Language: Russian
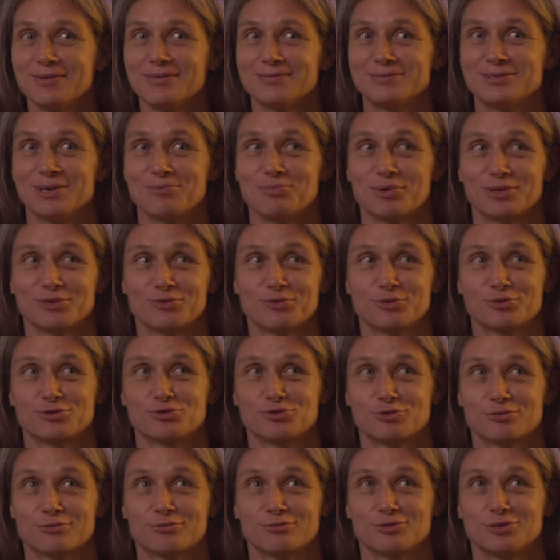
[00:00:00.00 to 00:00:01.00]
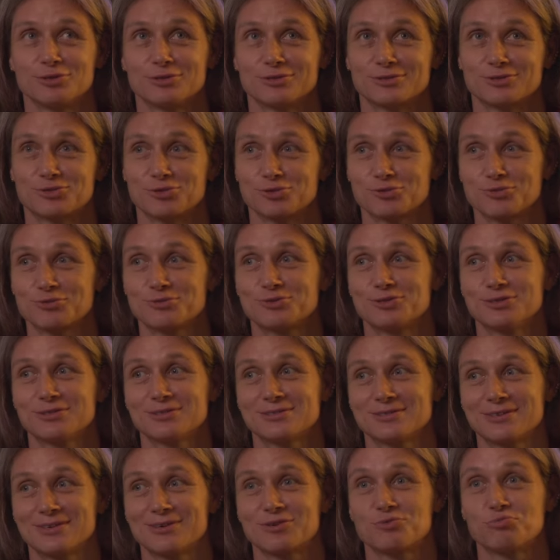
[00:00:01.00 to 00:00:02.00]
Все подходят, что случилось, что
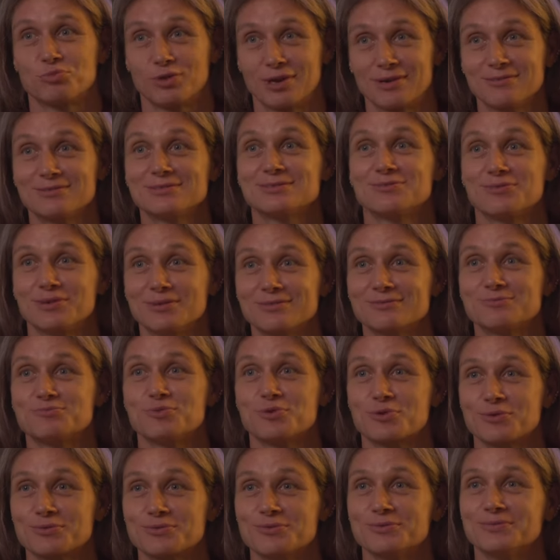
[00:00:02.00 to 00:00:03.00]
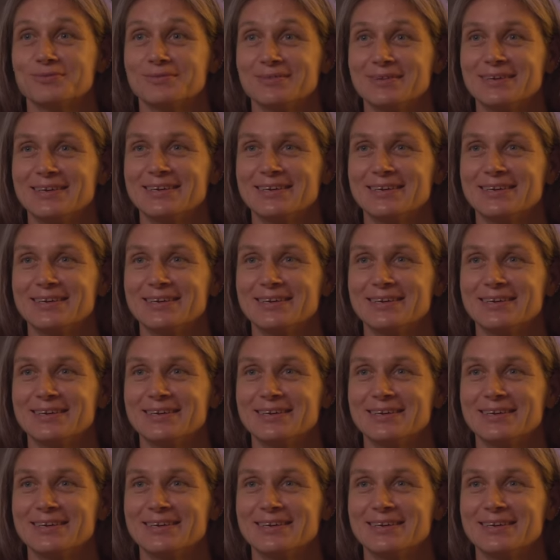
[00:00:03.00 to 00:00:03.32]
случилось. Я говорю, меня вызвали в сборную.